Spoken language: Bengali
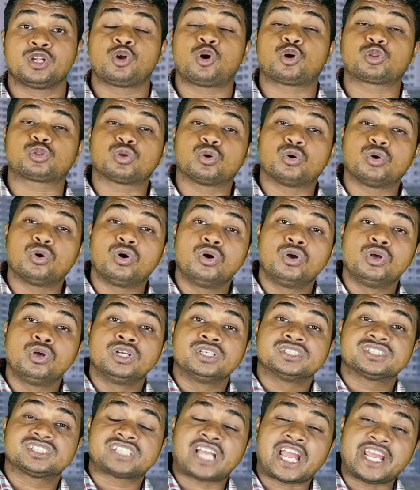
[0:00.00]
গত
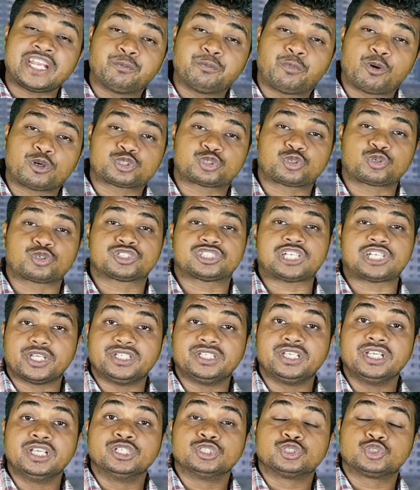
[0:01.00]
ষাট বছর যাব
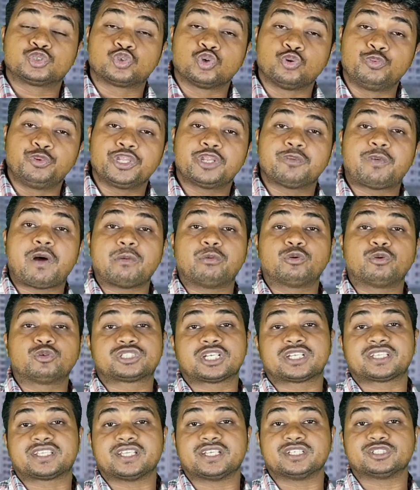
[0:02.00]
সুবীর বাবুর
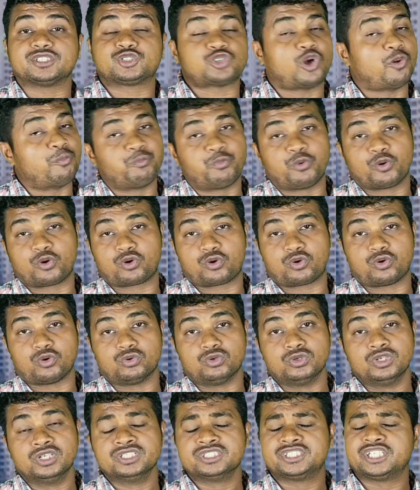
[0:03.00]
সাথে সম্পর্ক
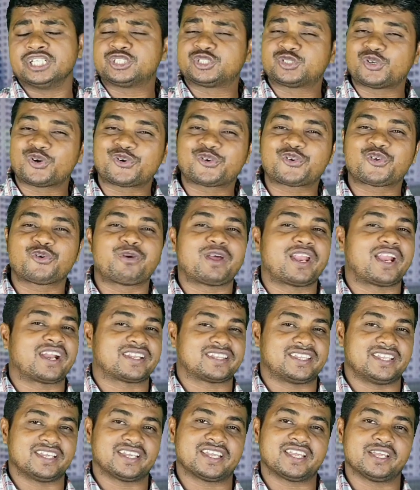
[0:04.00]
সে
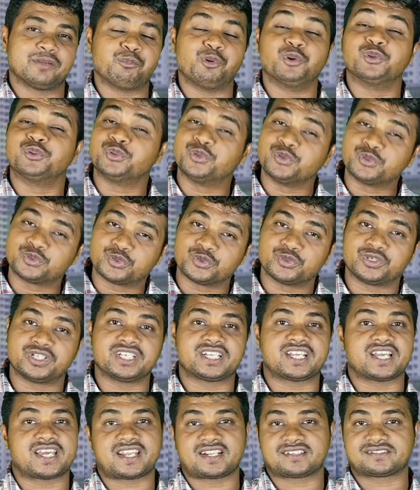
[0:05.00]
ছোট্টবেলার থেকে বন্ধুত্ব
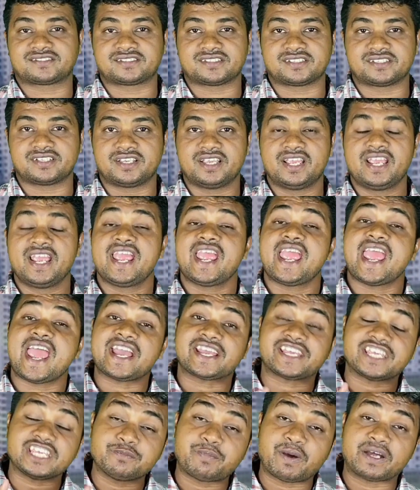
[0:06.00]
টিকে রাখছে
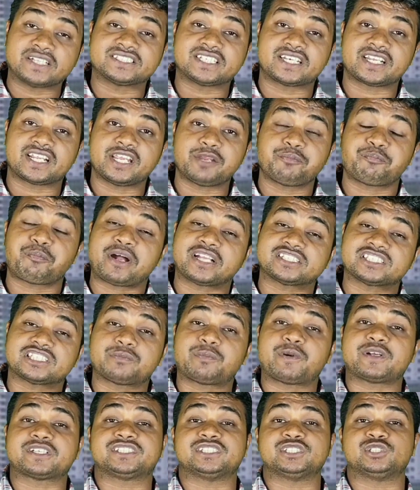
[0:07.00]
একই বাজারে
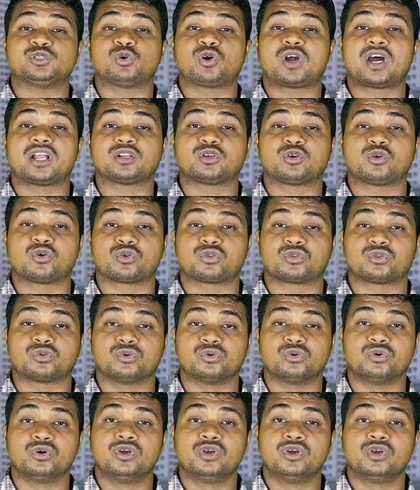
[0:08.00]
পাশাপাশি দোকান করত।